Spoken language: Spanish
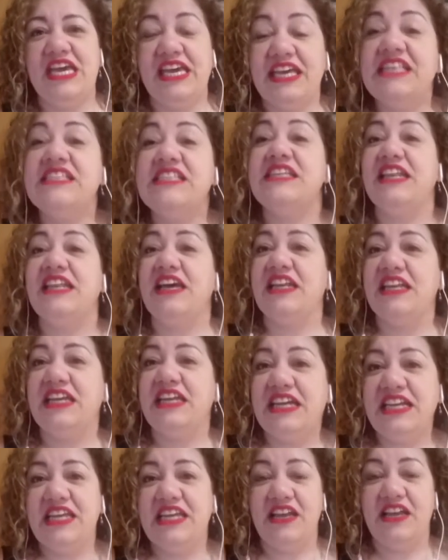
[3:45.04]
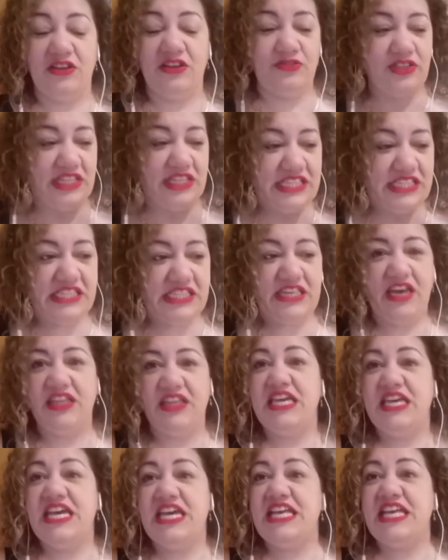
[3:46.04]
es la alegría, es la
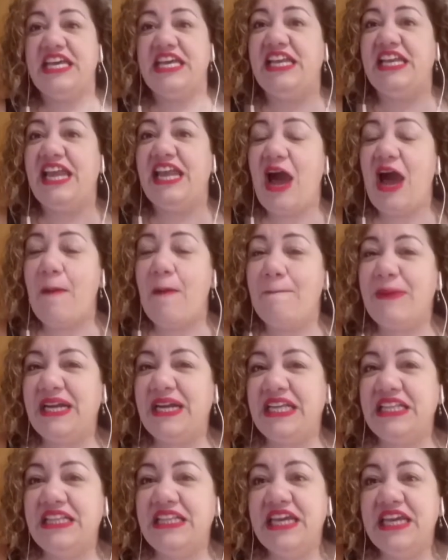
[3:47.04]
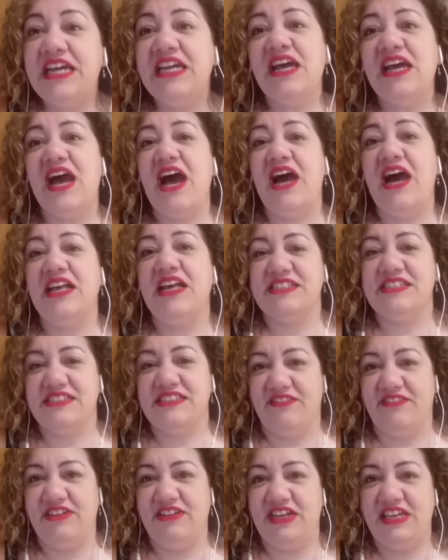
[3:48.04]
felicidad, el aprender a
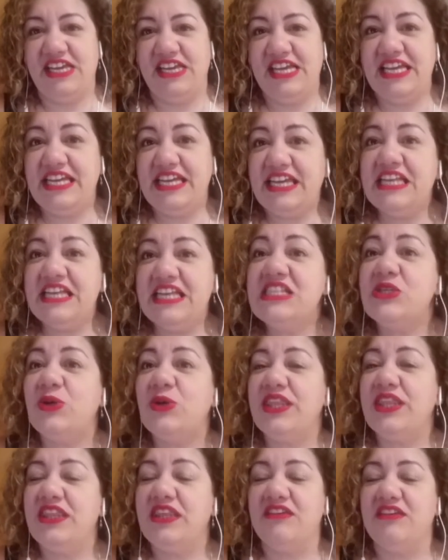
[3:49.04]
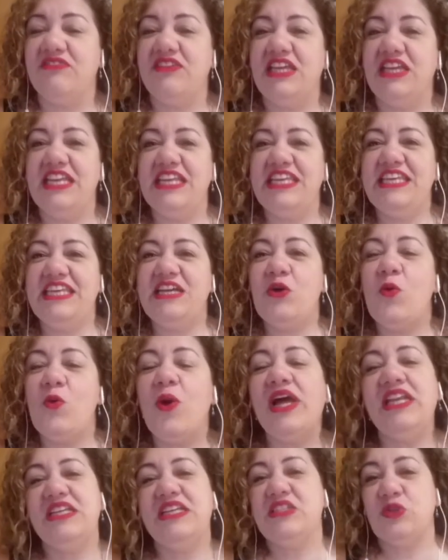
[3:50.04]
saber en qué soy débil y
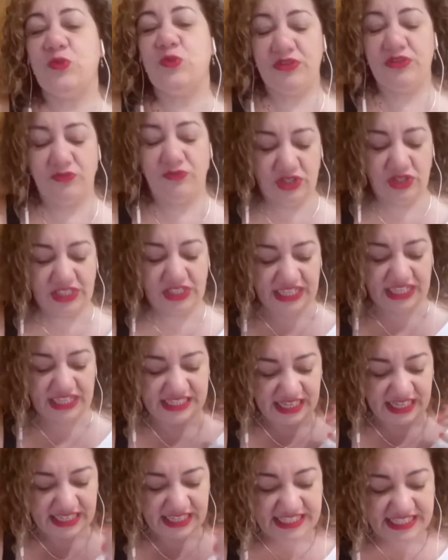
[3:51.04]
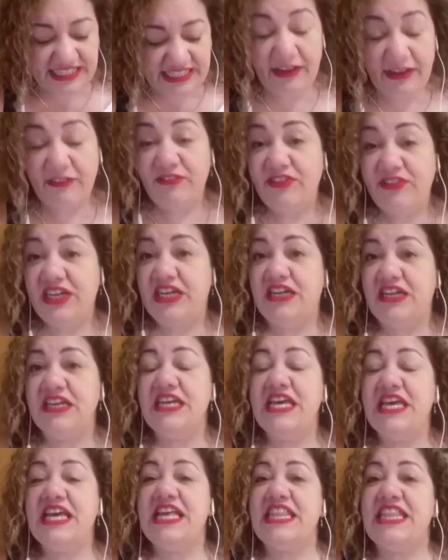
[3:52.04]
cuáles son mis fortalezas y saber
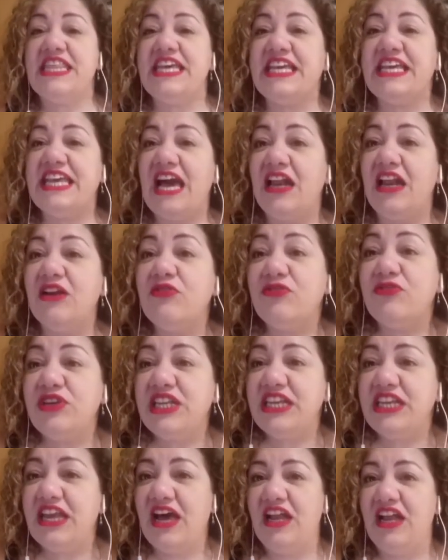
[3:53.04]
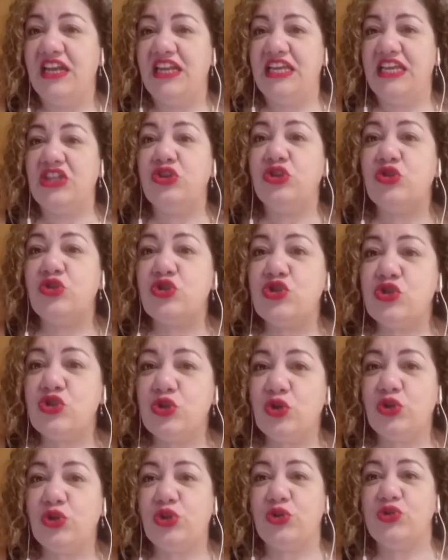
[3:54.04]
de que al final en
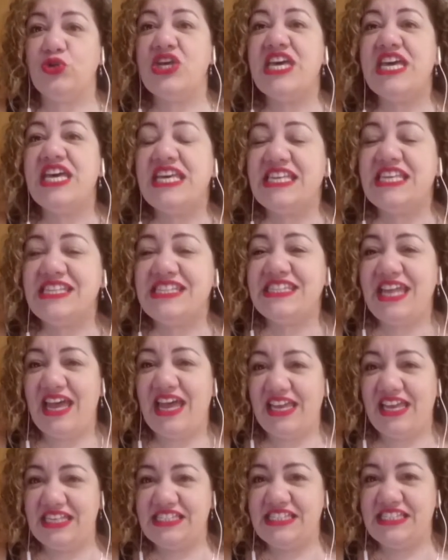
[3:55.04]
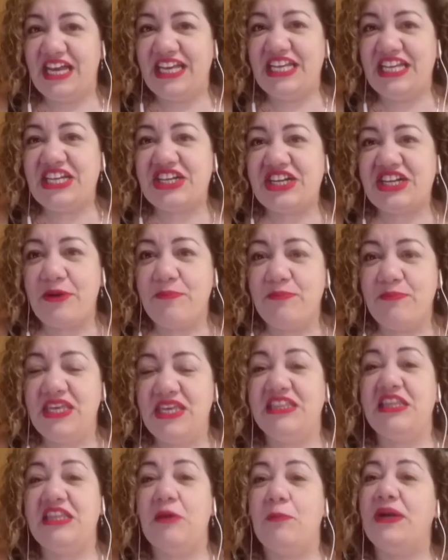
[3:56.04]
nosotros está esa
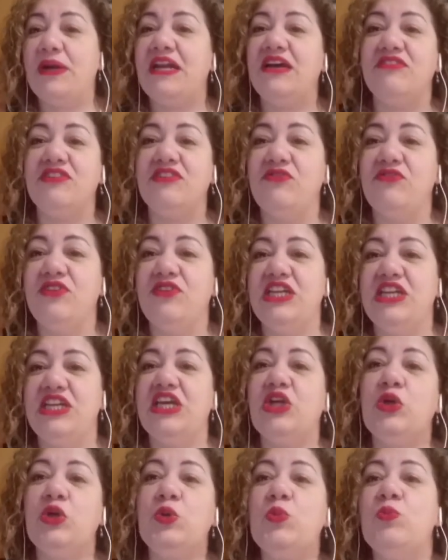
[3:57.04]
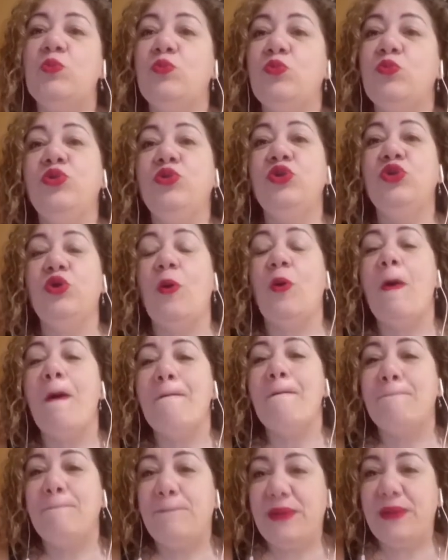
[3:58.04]
herramienta para vivir en un mundo
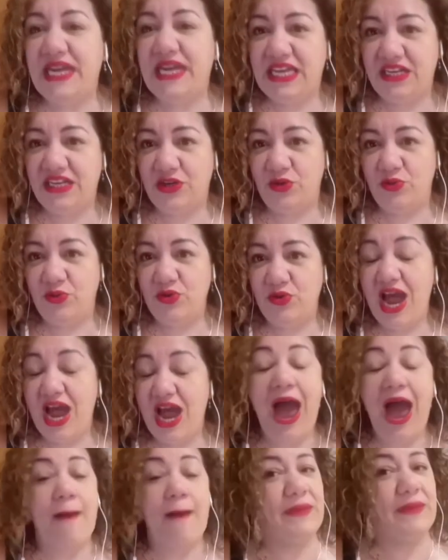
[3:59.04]
pleno, a